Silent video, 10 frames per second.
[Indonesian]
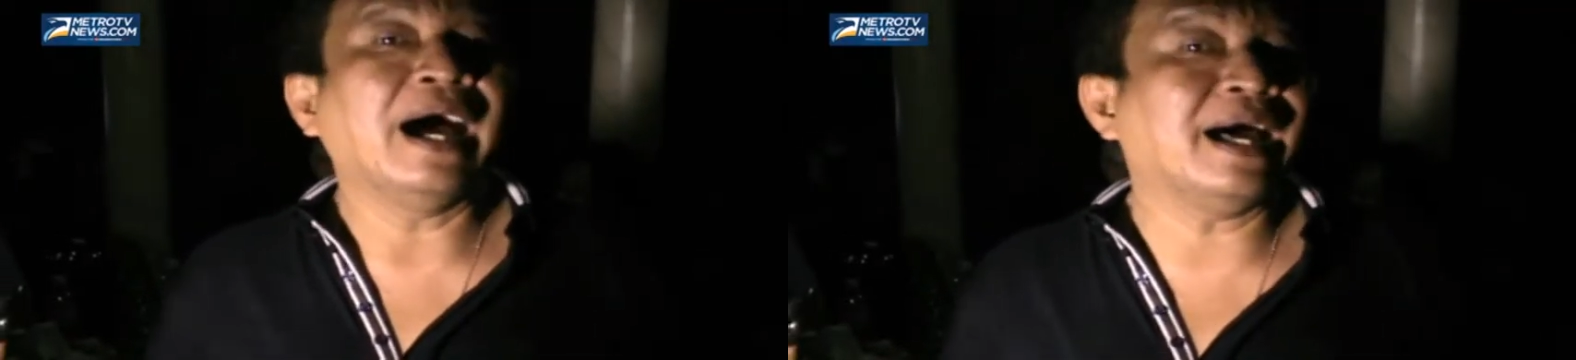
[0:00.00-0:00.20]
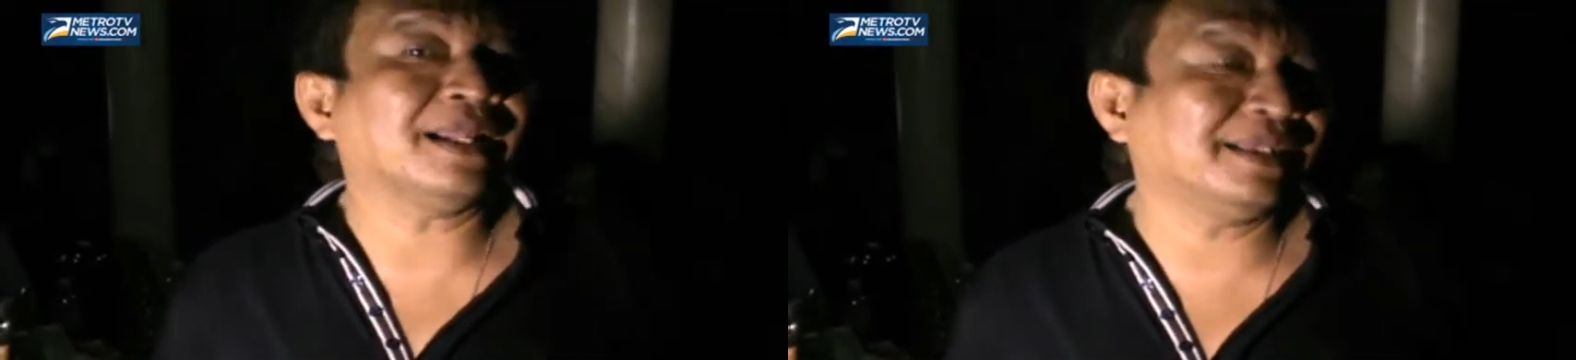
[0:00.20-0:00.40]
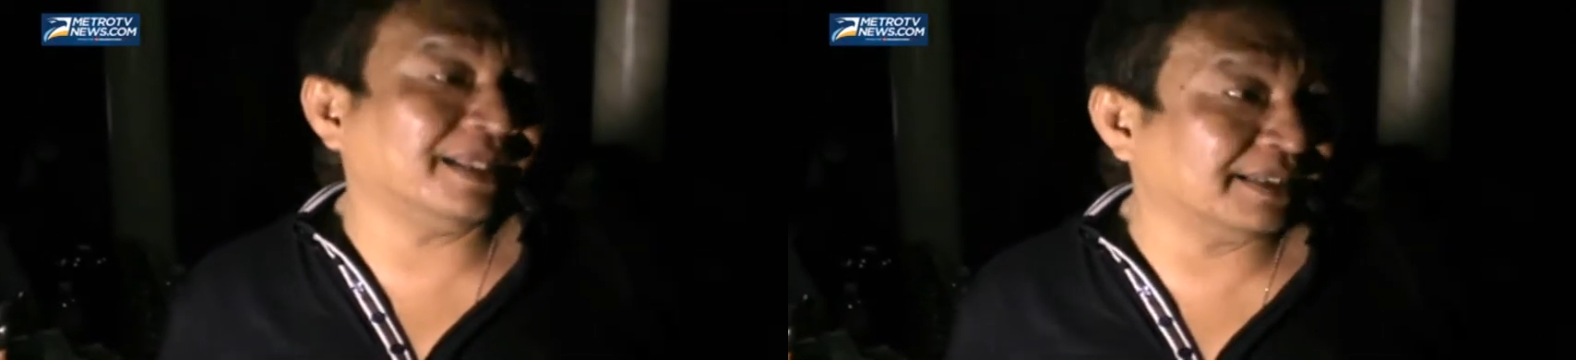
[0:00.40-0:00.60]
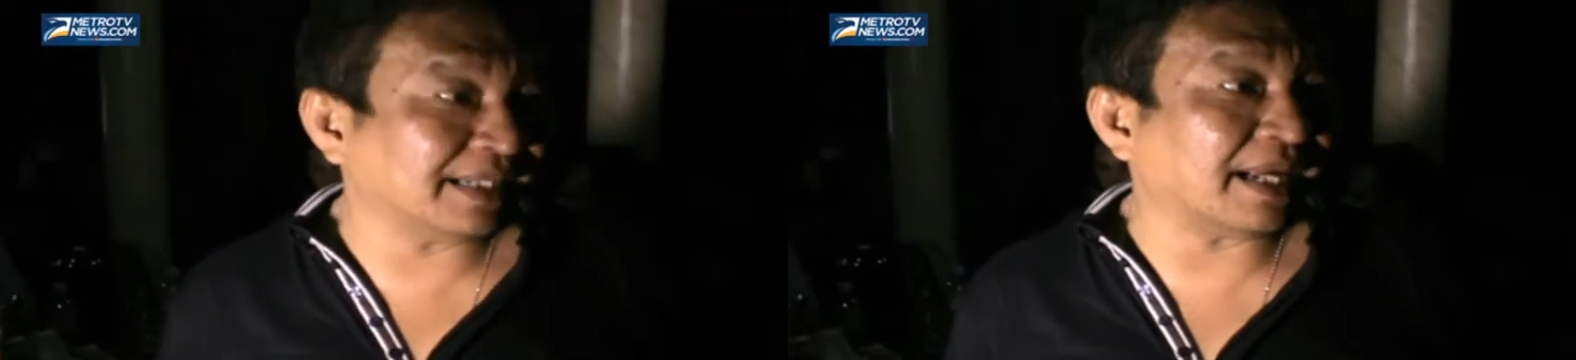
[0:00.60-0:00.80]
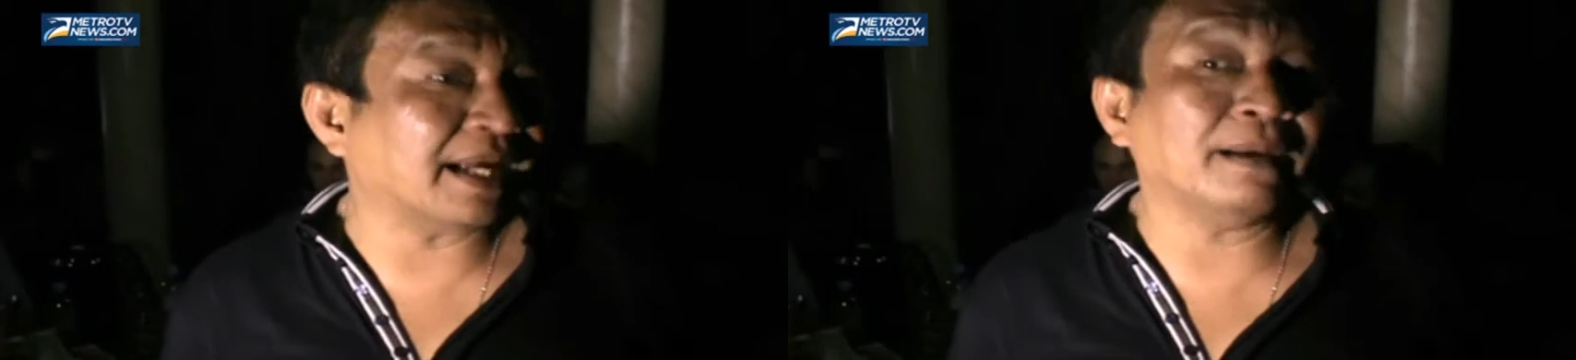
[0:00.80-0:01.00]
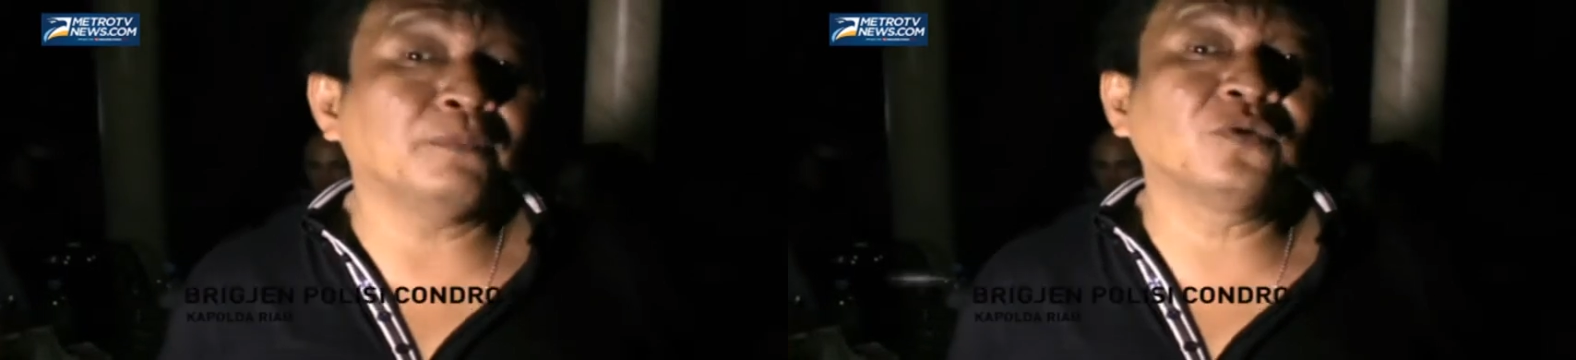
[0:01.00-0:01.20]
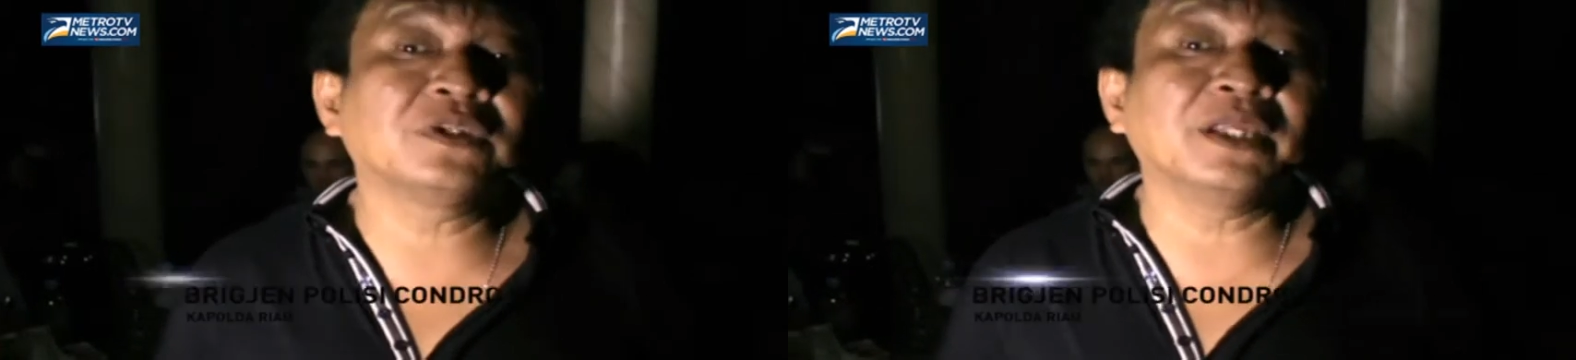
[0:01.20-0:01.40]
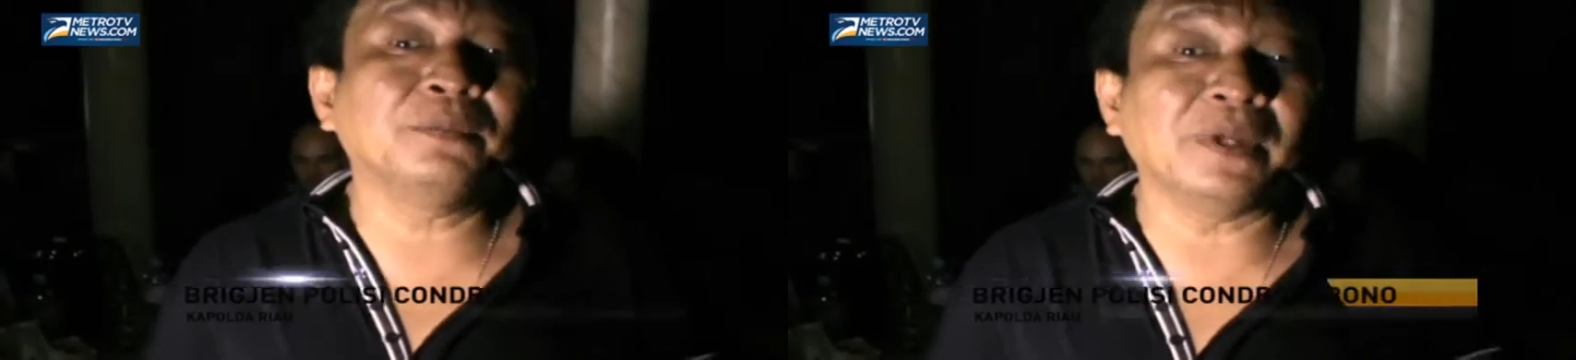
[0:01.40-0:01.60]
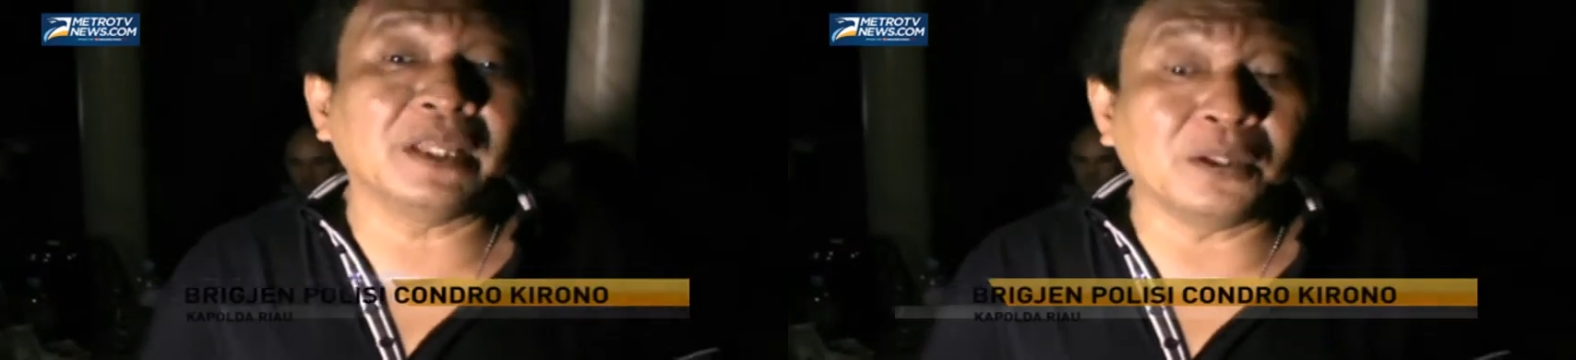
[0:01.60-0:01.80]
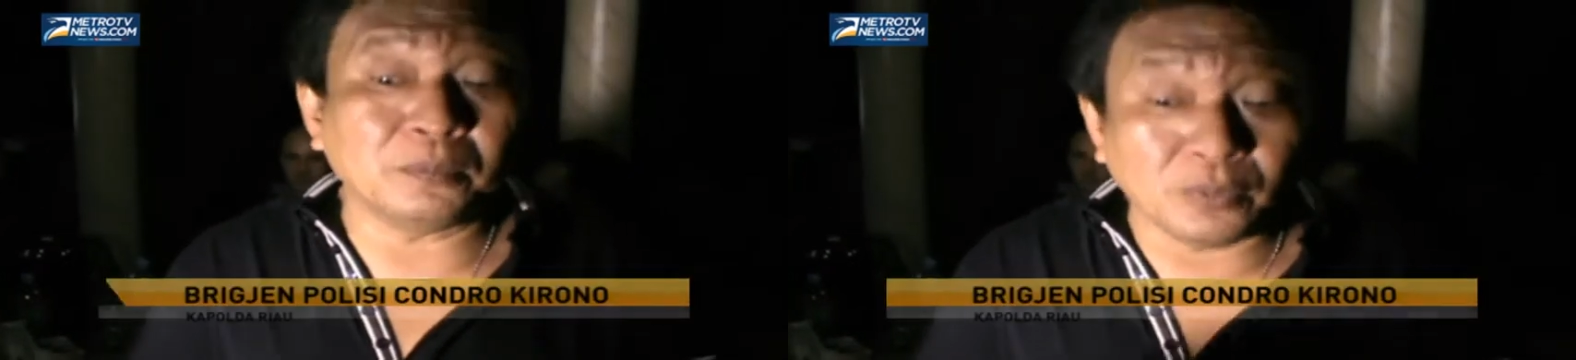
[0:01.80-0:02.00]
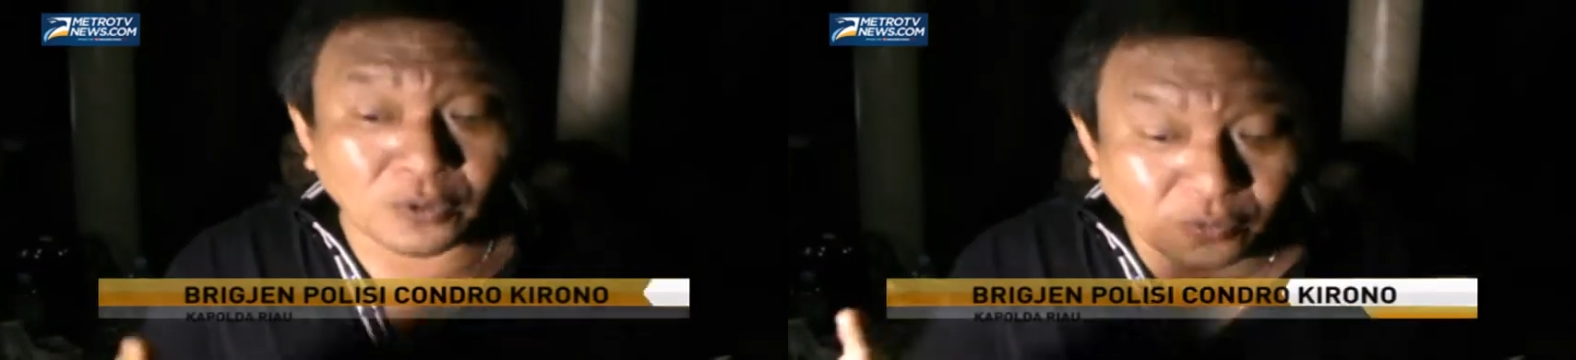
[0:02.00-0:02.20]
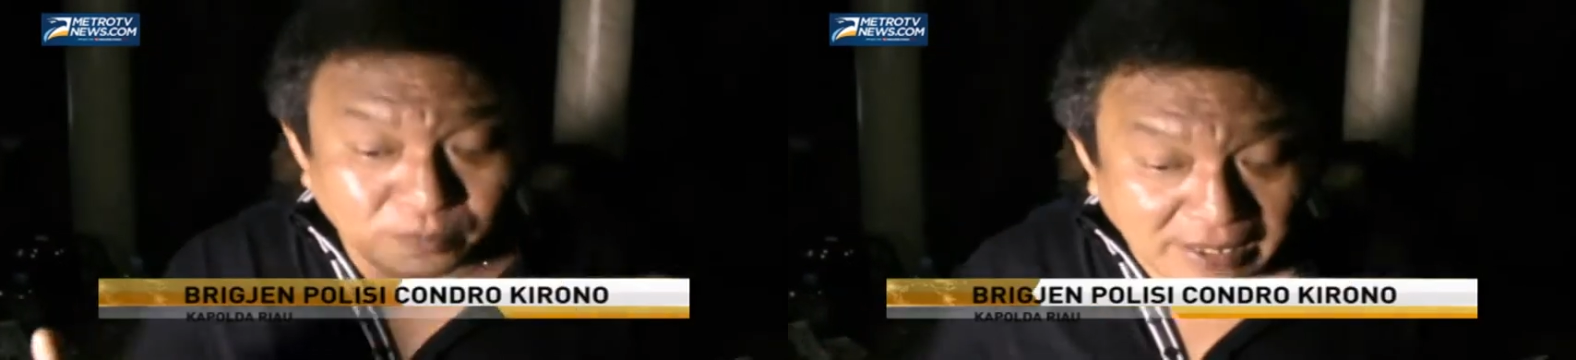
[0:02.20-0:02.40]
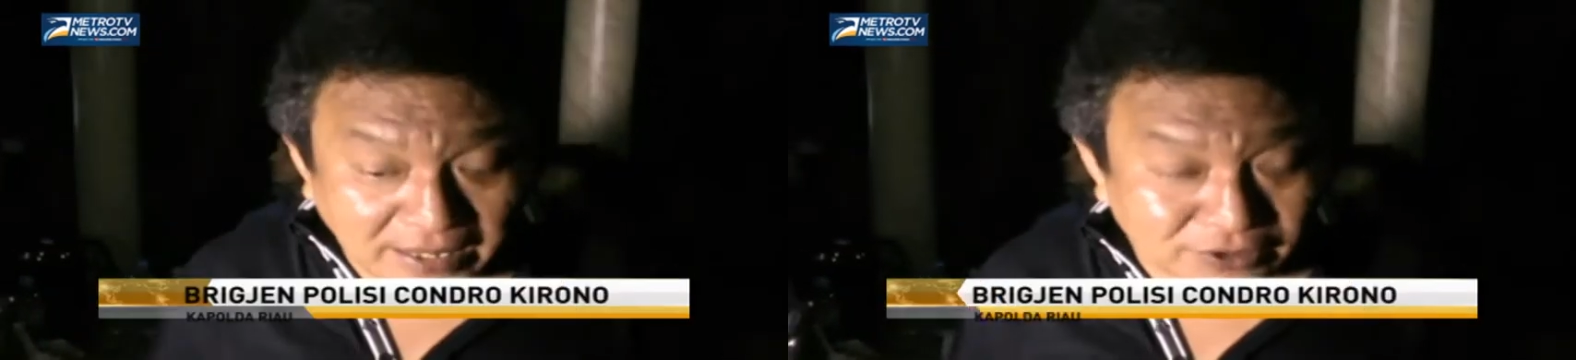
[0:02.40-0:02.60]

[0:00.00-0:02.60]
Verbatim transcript: Artinya bukti minim berupa